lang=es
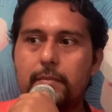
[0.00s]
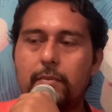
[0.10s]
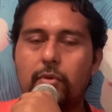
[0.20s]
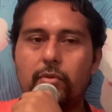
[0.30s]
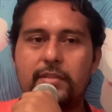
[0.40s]

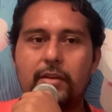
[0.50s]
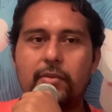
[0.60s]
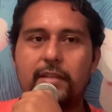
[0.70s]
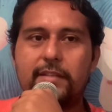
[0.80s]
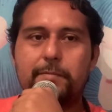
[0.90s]
no es
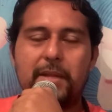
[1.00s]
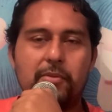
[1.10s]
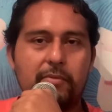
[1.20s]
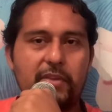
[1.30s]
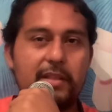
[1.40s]
algo que esté
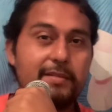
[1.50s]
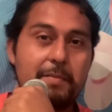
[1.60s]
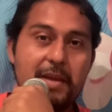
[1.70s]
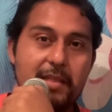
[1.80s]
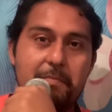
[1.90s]
esperando fin de
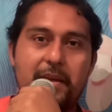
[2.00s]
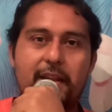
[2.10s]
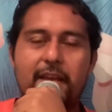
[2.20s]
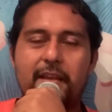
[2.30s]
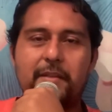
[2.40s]
semana
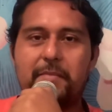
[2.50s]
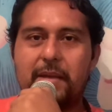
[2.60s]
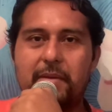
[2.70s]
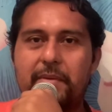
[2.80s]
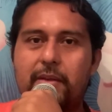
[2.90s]
para irme
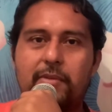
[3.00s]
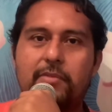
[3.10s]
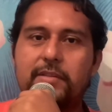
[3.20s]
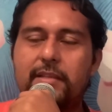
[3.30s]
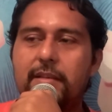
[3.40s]
a beber o
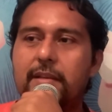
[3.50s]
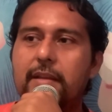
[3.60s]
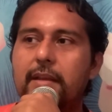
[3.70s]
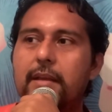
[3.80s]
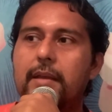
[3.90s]
algo así.
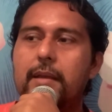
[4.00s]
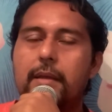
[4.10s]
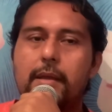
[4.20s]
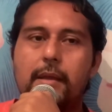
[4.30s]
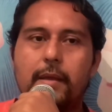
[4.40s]

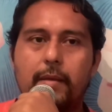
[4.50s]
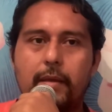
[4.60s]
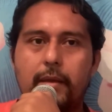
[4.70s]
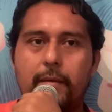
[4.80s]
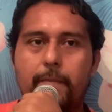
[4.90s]

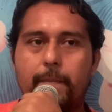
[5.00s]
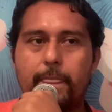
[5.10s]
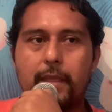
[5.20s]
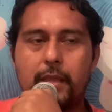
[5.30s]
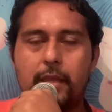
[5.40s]
Eh,
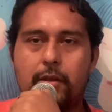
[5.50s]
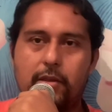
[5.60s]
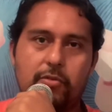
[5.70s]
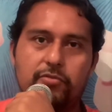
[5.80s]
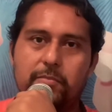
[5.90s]

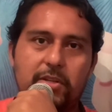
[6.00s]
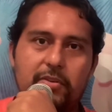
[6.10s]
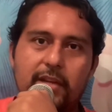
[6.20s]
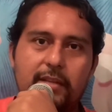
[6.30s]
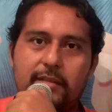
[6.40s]
y, consumir
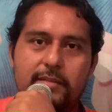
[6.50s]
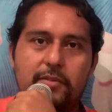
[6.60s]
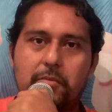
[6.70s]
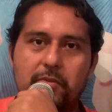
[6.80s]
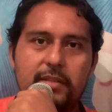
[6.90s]
drogas así
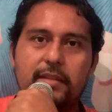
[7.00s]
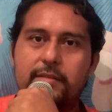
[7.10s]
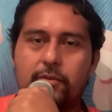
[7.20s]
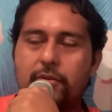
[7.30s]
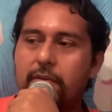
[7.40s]
como
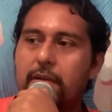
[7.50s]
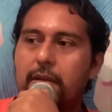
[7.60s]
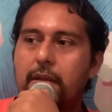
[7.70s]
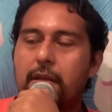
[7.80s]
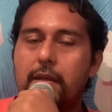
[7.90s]
esas, no.
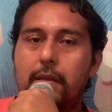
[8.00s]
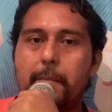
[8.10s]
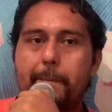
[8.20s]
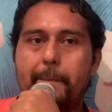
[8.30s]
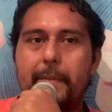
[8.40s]

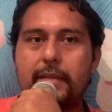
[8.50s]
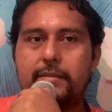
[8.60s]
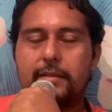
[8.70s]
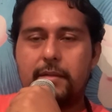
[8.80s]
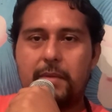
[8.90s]
Más,
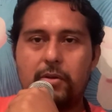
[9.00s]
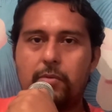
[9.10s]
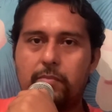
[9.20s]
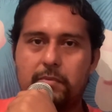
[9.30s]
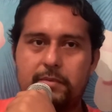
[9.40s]
sin
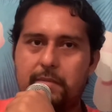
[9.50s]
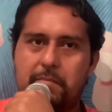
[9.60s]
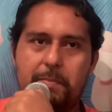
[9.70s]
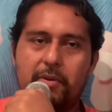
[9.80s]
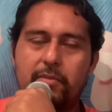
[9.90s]
embargo, si
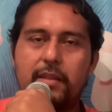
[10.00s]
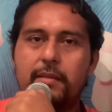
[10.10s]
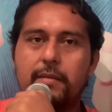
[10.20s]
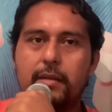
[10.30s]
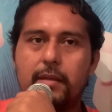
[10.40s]
me
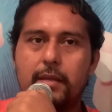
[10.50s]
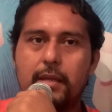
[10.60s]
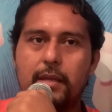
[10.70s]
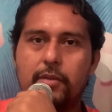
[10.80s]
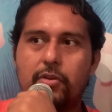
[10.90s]
preguntan,
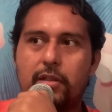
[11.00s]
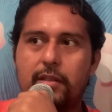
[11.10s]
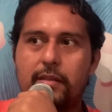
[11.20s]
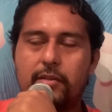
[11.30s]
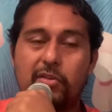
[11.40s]
eh, yo,
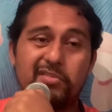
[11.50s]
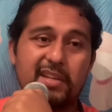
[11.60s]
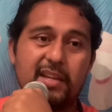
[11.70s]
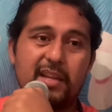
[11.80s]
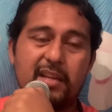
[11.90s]
yo
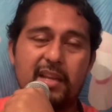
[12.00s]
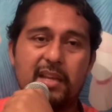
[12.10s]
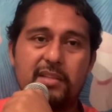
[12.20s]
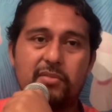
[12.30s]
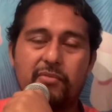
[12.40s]
aconsejaría
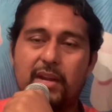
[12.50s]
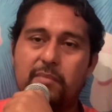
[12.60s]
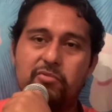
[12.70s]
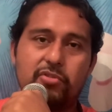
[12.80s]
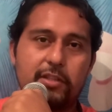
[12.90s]
que eso fuera
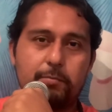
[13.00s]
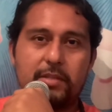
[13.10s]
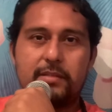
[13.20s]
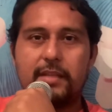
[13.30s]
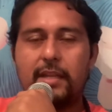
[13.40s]
mucho
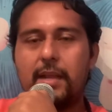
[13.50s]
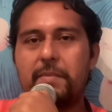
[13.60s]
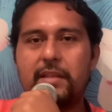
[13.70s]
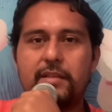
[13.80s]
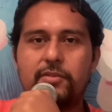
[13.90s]
después de la
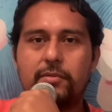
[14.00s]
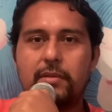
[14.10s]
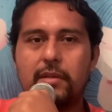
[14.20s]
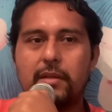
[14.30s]
meditación,